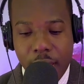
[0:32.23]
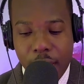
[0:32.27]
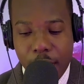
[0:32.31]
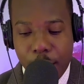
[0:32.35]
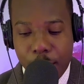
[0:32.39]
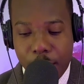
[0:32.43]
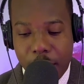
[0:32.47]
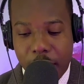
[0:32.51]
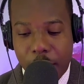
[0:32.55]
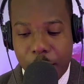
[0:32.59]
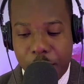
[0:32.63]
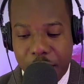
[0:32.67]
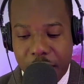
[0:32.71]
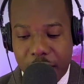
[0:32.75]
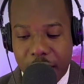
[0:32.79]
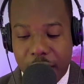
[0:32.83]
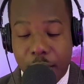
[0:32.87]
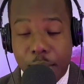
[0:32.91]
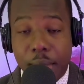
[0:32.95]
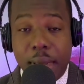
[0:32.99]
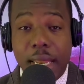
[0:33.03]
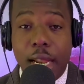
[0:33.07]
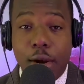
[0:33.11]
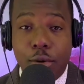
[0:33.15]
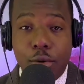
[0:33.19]
mais bien
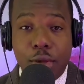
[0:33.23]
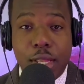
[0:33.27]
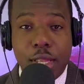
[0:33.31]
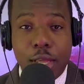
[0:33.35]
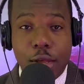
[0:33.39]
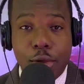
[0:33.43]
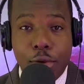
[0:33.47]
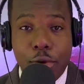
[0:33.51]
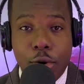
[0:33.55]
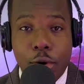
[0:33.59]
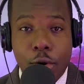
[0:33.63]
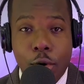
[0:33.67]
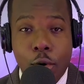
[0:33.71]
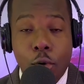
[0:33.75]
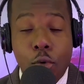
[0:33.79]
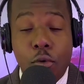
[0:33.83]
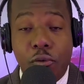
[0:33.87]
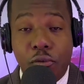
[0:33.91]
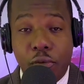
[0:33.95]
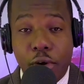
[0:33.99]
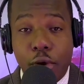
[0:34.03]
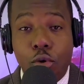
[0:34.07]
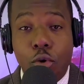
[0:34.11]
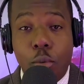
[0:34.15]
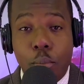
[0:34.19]
aimé dans le Seigneur ou
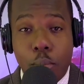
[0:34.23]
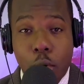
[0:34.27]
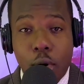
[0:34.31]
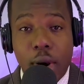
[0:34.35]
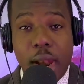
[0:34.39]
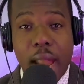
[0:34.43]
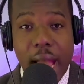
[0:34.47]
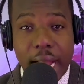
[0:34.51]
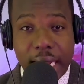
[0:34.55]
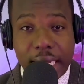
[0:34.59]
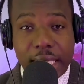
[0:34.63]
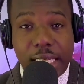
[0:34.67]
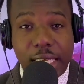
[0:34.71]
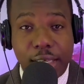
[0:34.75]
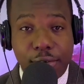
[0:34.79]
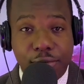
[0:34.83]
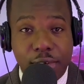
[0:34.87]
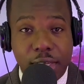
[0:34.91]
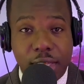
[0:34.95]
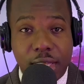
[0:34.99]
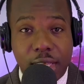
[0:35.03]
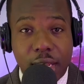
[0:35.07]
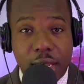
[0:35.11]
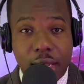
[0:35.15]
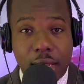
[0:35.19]
faisons une bonne
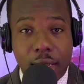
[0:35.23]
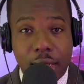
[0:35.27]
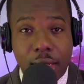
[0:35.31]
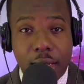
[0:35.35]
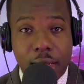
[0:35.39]
activité